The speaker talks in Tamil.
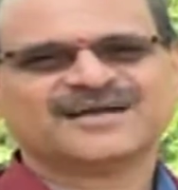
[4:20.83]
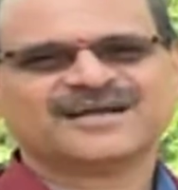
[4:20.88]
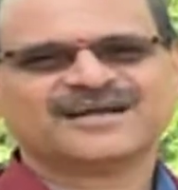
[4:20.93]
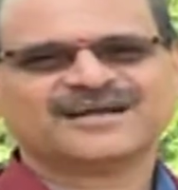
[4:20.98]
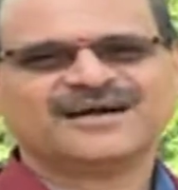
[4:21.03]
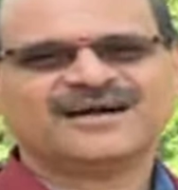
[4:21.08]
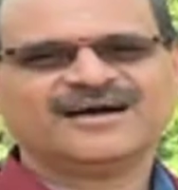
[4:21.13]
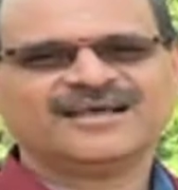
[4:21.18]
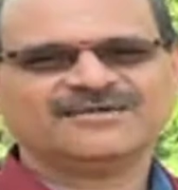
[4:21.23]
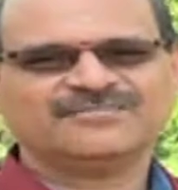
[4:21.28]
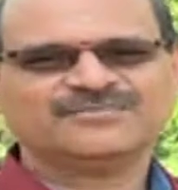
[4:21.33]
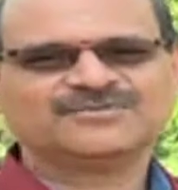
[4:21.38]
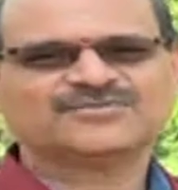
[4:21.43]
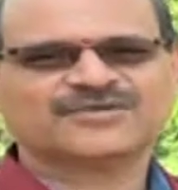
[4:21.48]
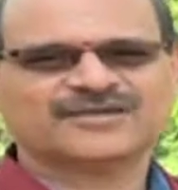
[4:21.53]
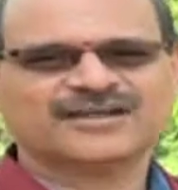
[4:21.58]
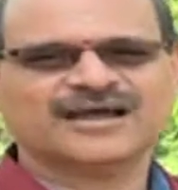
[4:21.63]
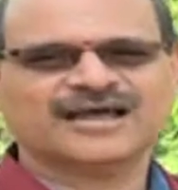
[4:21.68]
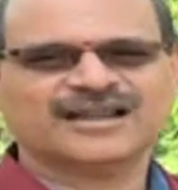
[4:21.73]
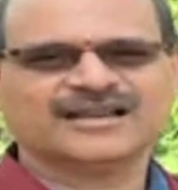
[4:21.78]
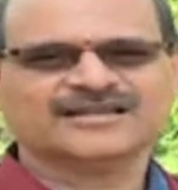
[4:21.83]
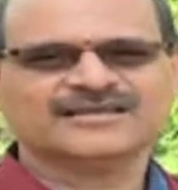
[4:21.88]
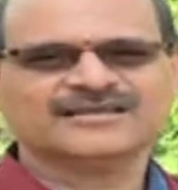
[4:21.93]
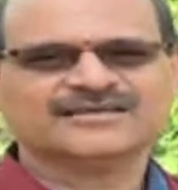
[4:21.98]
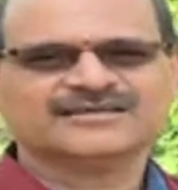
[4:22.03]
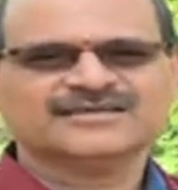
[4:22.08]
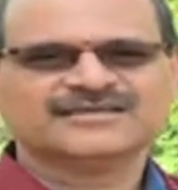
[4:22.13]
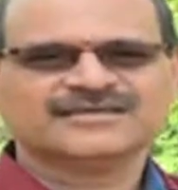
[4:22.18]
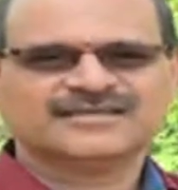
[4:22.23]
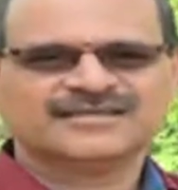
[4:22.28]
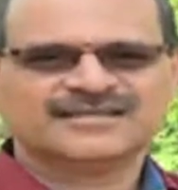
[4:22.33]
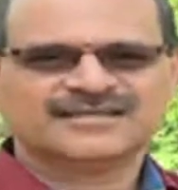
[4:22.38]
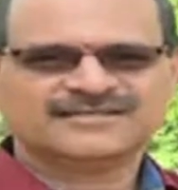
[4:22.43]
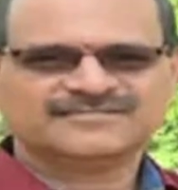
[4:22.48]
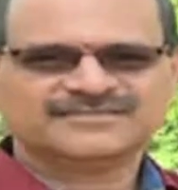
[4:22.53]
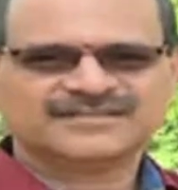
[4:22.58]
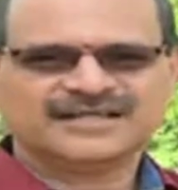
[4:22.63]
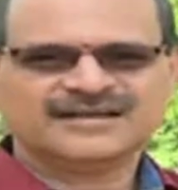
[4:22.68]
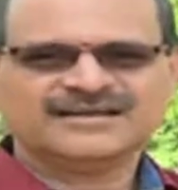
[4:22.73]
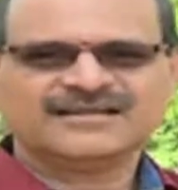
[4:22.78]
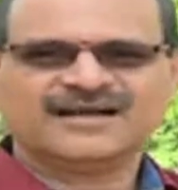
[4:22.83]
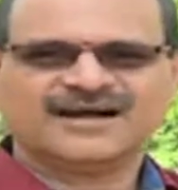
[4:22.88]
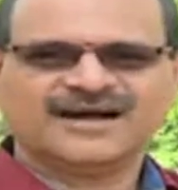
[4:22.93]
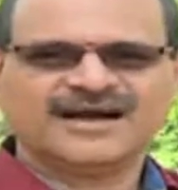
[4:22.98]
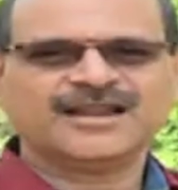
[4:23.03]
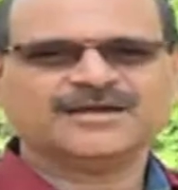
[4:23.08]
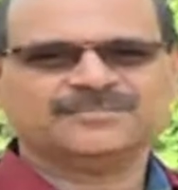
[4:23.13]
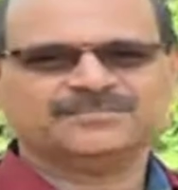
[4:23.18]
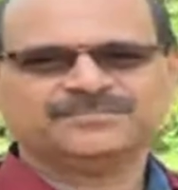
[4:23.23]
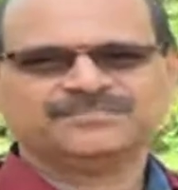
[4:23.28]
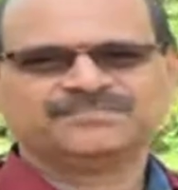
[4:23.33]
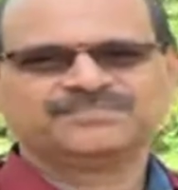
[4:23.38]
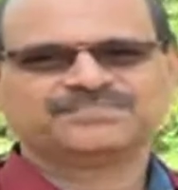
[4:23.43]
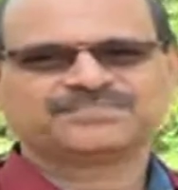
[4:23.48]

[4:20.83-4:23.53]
அகாலம்னு சொன்னால் இரவுதான் காலம்